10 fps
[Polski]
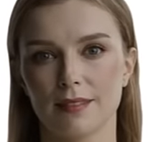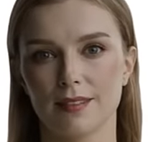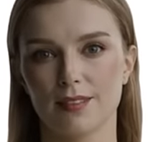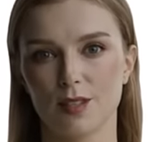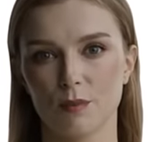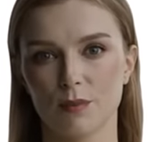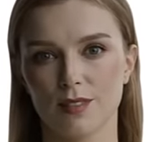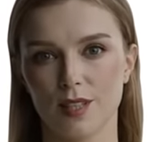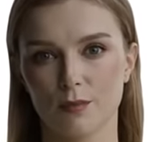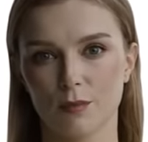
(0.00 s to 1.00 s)

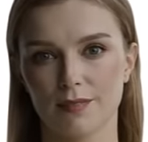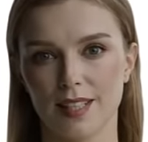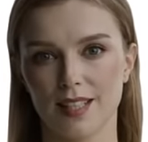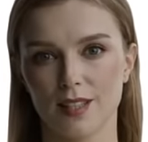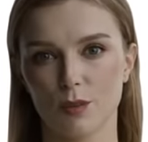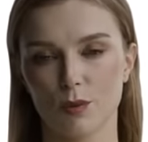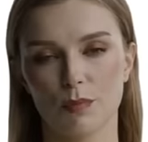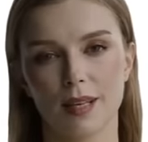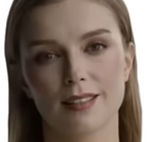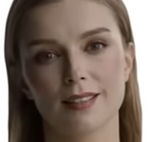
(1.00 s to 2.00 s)
Zdobądź odpowiednie
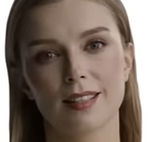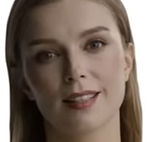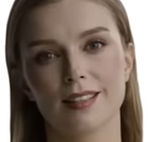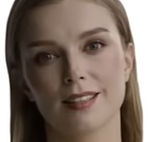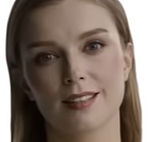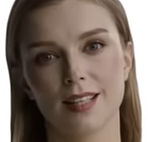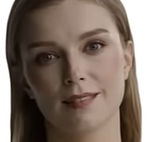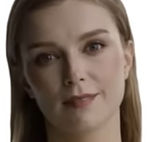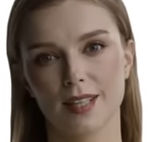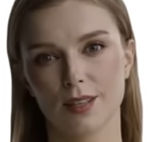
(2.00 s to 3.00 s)
dokumenty i
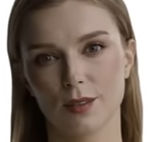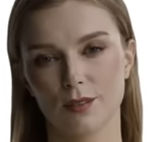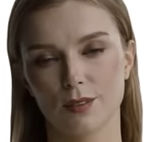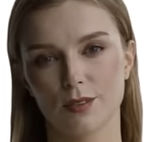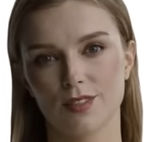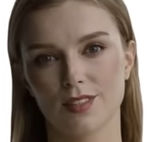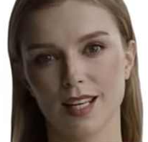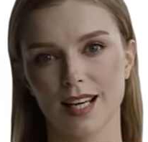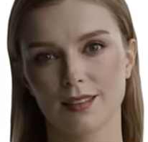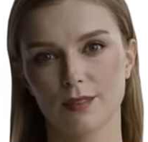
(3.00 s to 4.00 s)
zyskaj wiarygodność
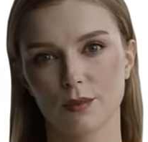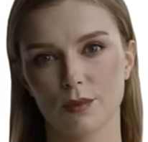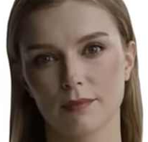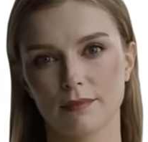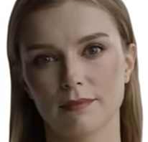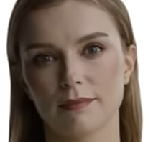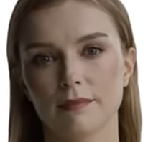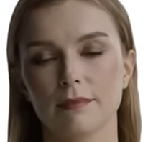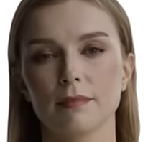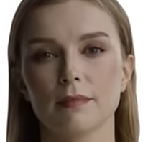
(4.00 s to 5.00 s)
na rynku.
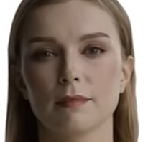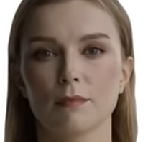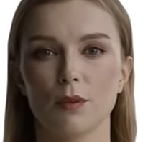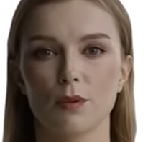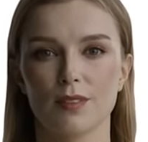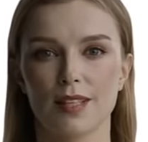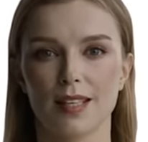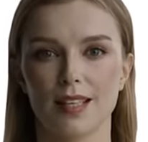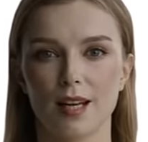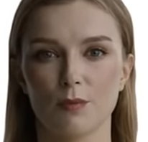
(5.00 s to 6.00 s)

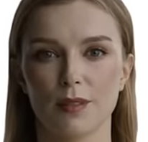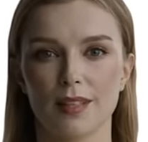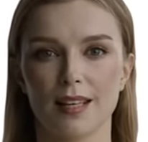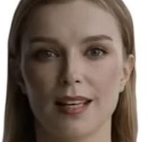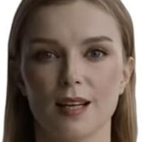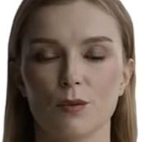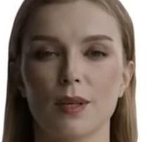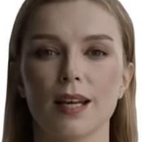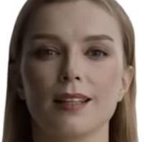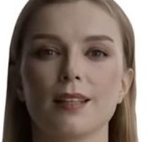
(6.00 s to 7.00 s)
Połączenie nauki i
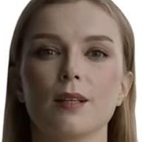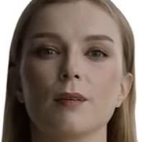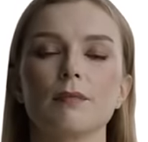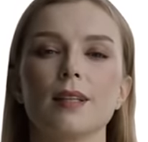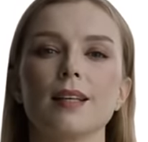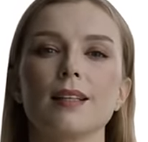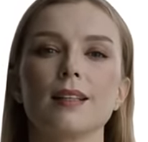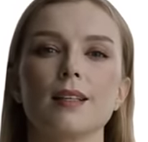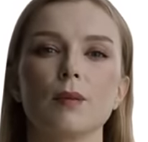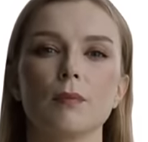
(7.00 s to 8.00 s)
edukacji równa się
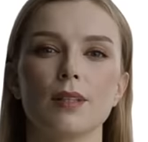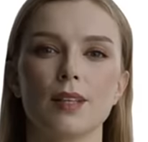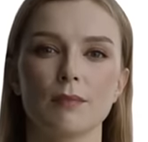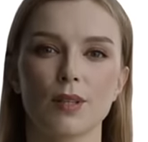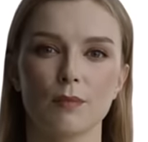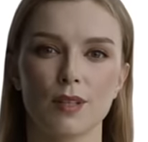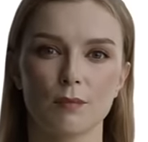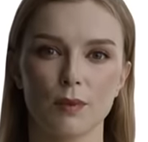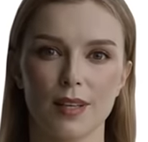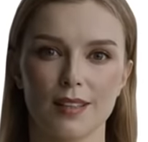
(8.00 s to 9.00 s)
ze zdobyciem
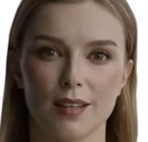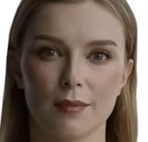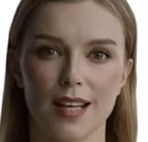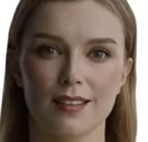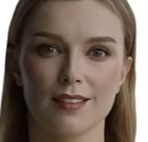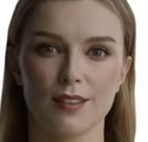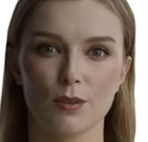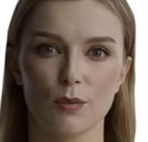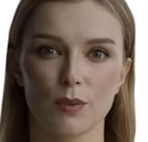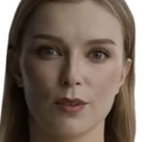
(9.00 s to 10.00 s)
dobrze płatnej pracy
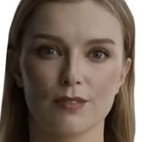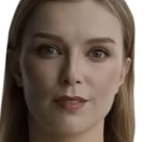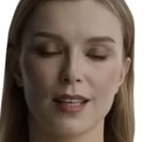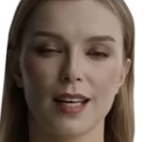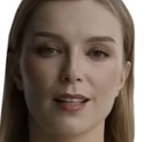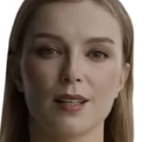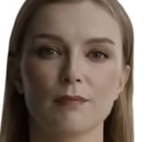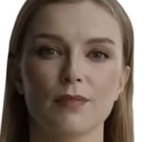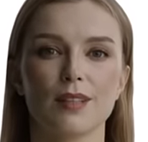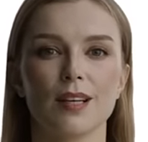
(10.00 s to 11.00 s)
lub
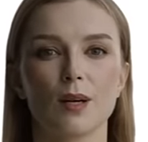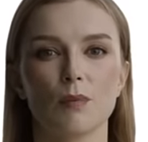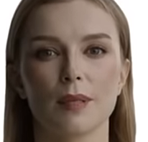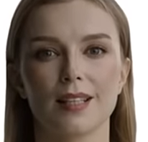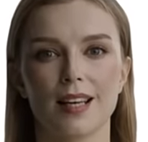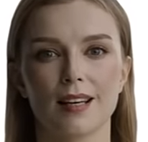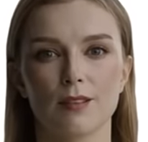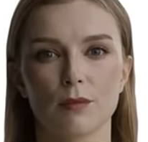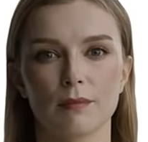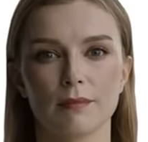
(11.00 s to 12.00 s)
rozwinięciem własnego
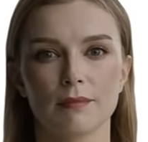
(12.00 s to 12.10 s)
biznesu.